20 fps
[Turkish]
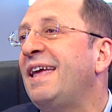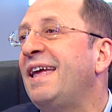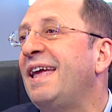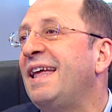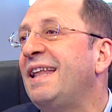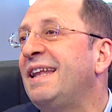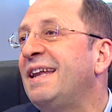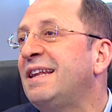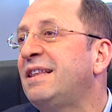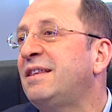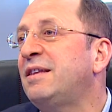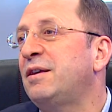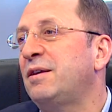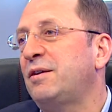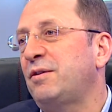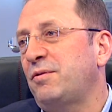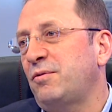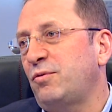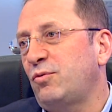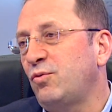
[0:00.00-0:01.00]

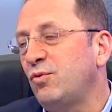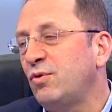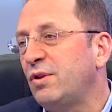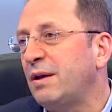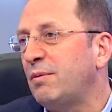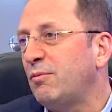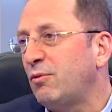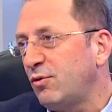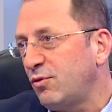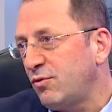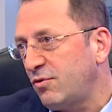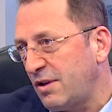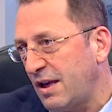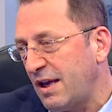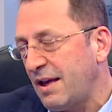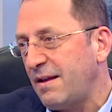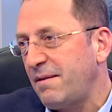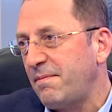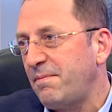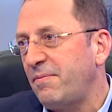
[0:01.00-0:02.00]
enerji gündem
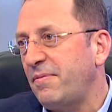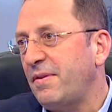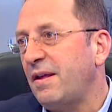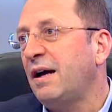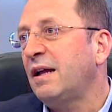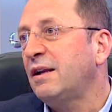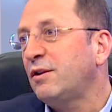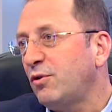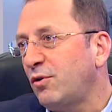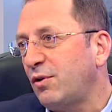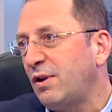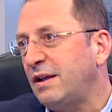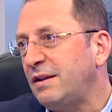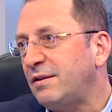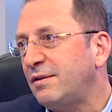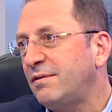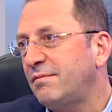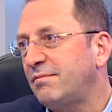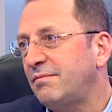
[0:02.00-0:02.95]
olunca arıyorlar.